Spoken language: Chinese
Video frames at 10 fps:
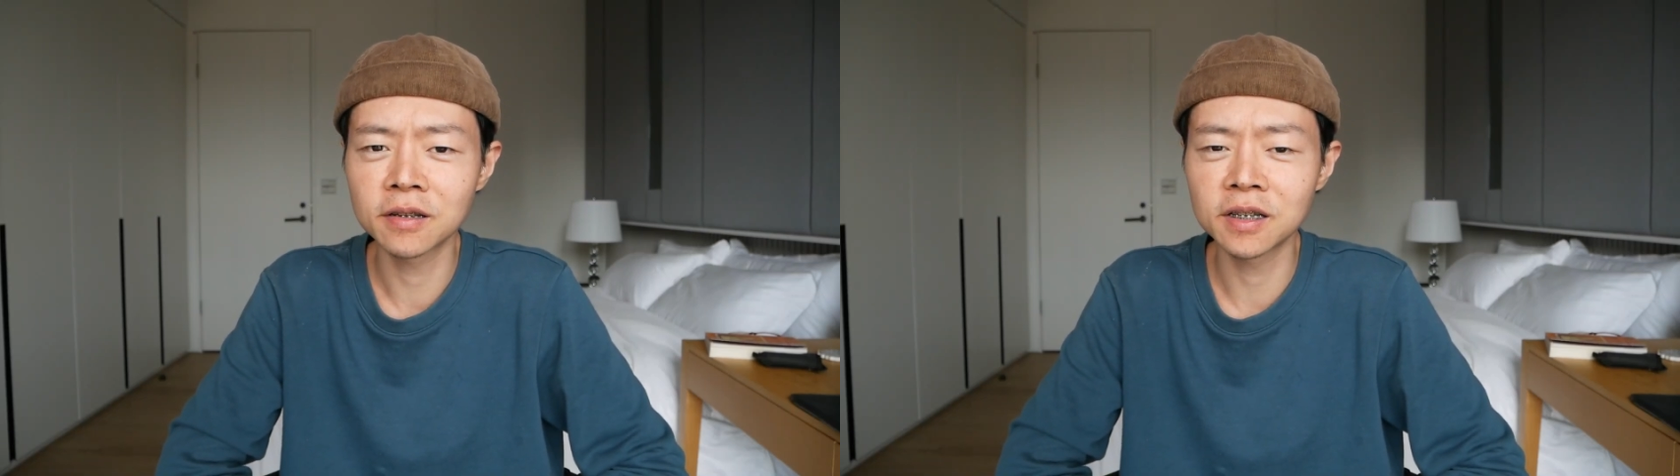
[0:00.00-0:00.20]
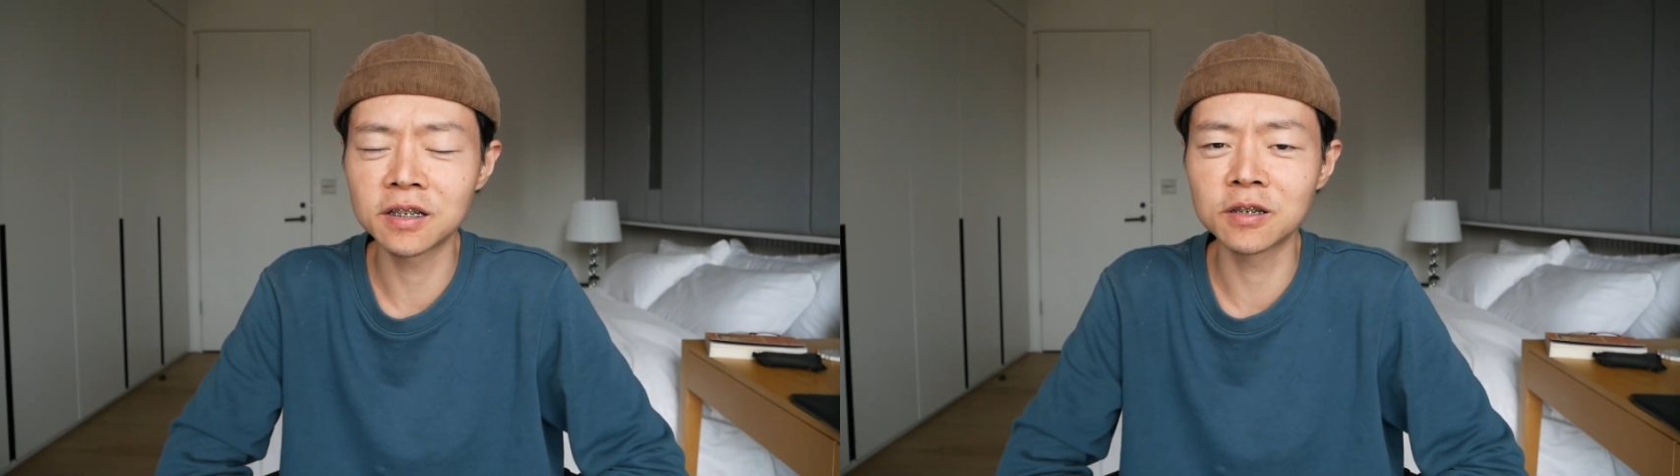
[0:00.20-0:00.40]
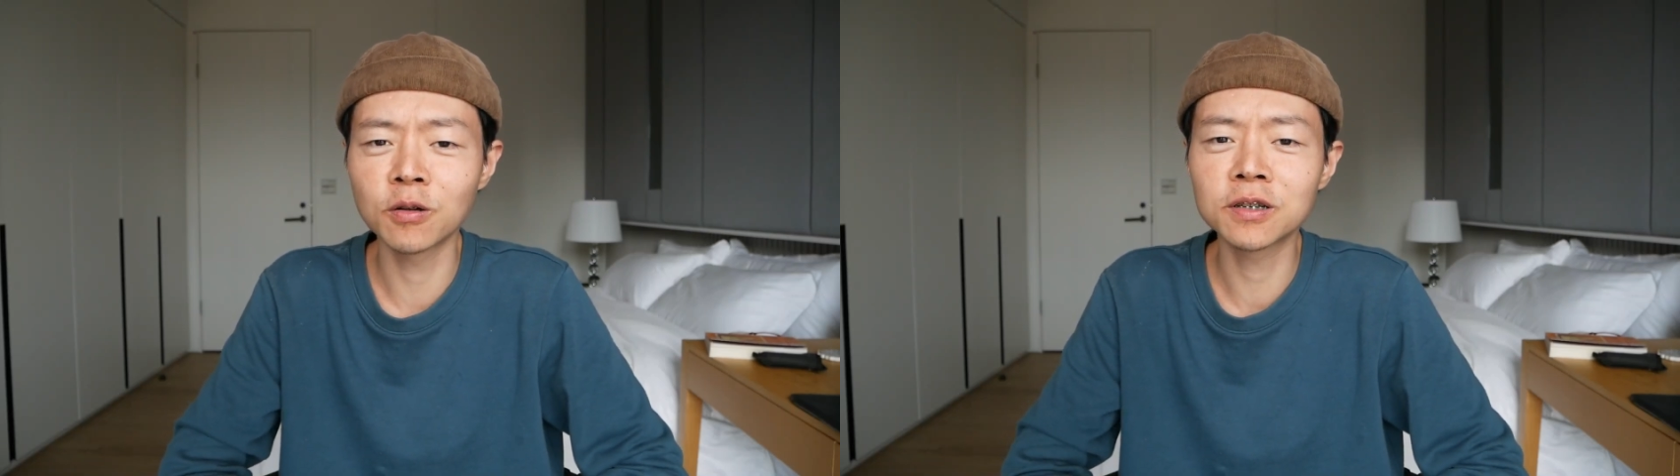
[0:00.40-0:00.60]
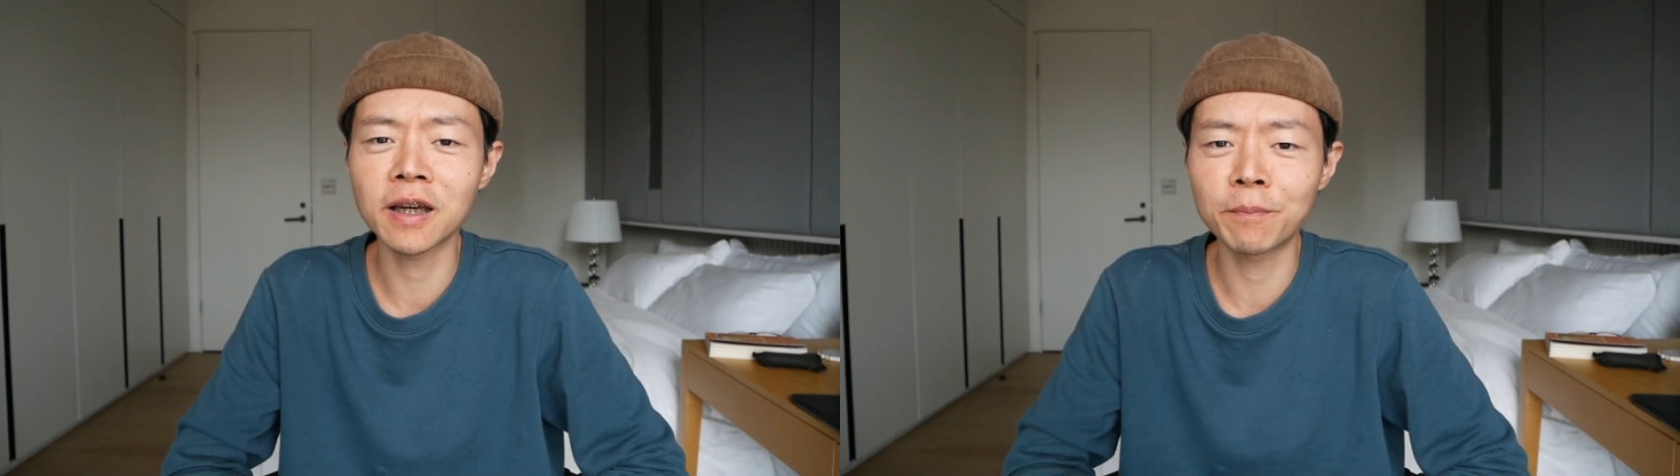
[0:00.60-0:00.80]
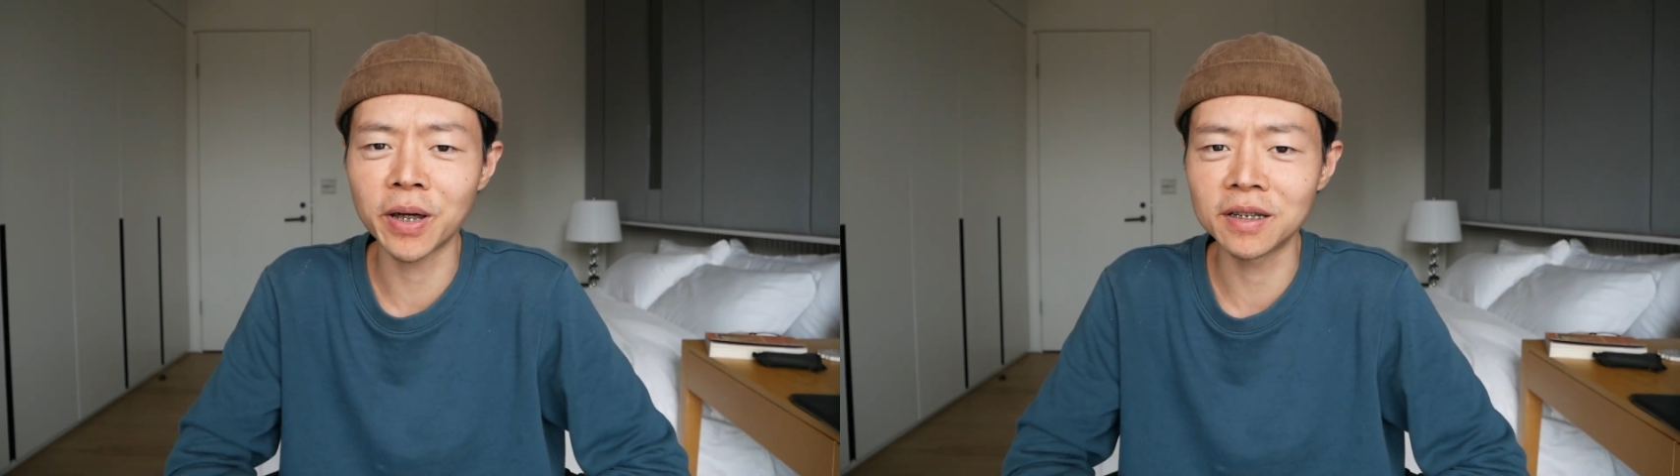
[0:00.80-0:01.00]
一直都
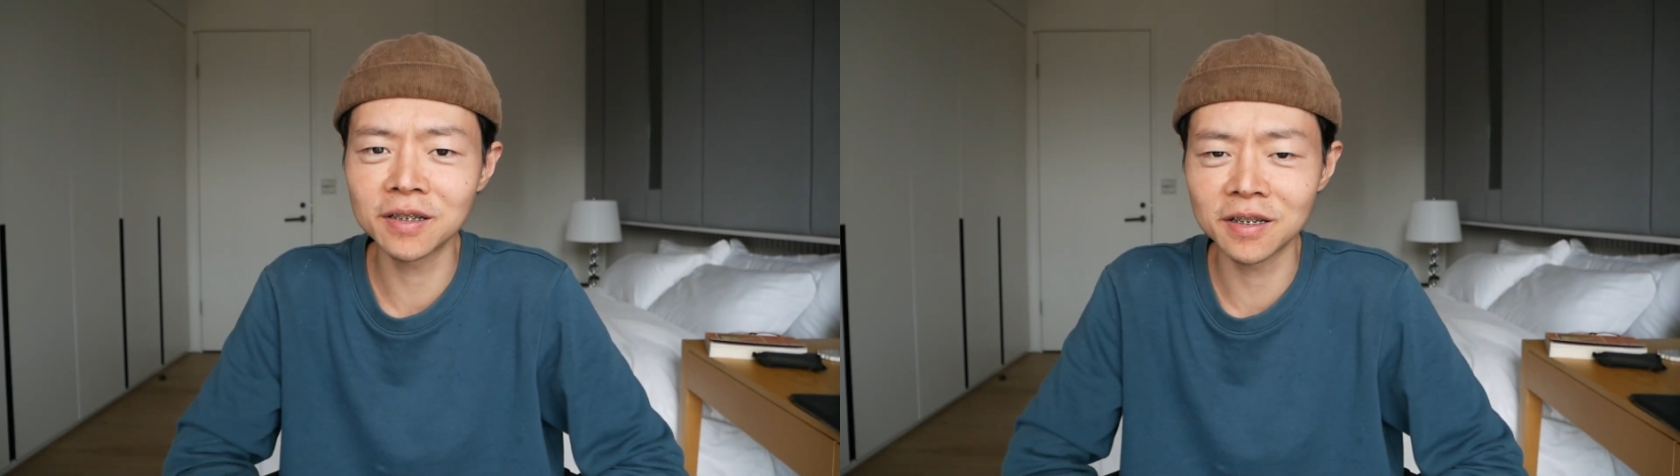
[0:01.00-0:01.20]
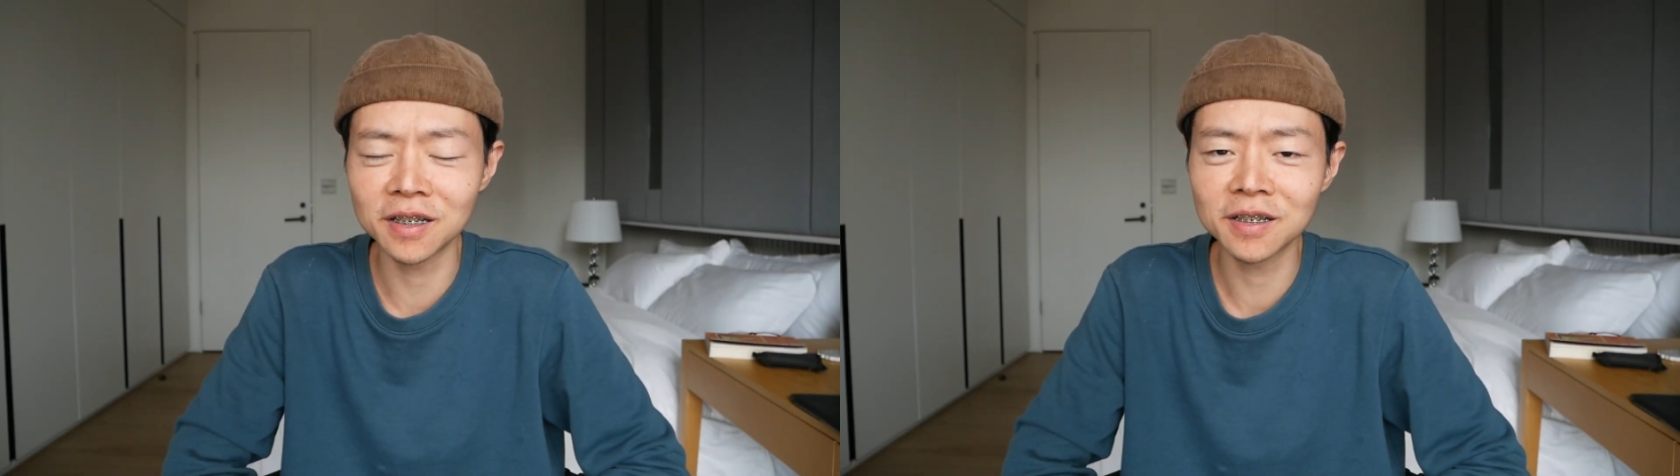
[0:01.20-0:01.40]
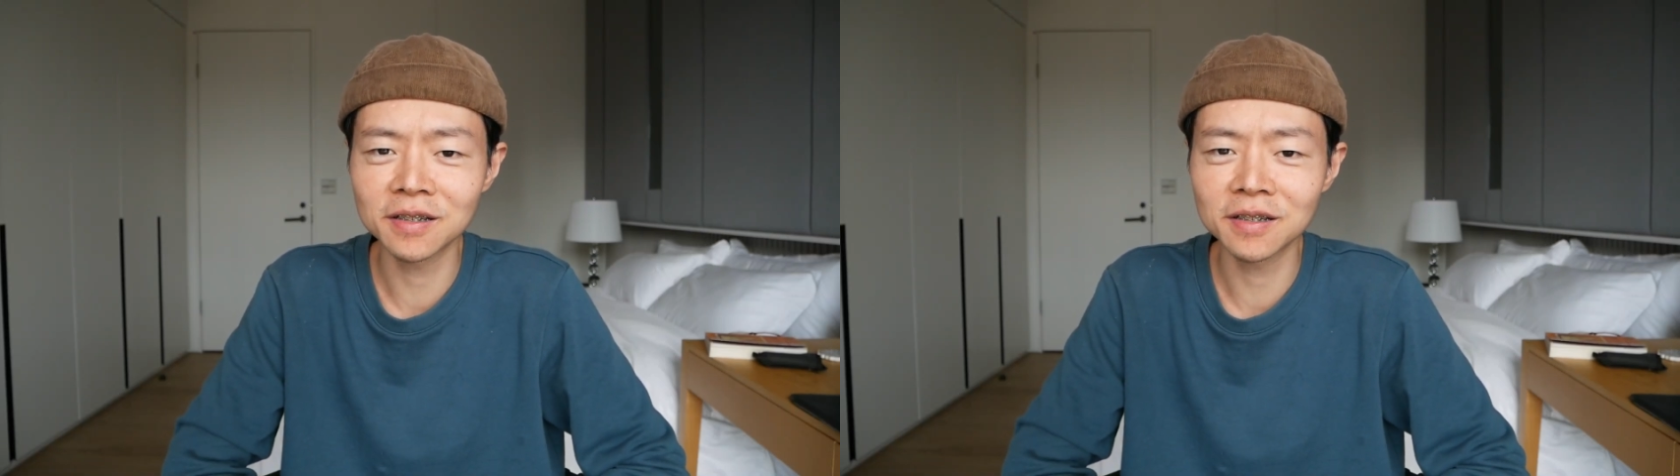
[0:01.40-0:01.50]
在陪着你，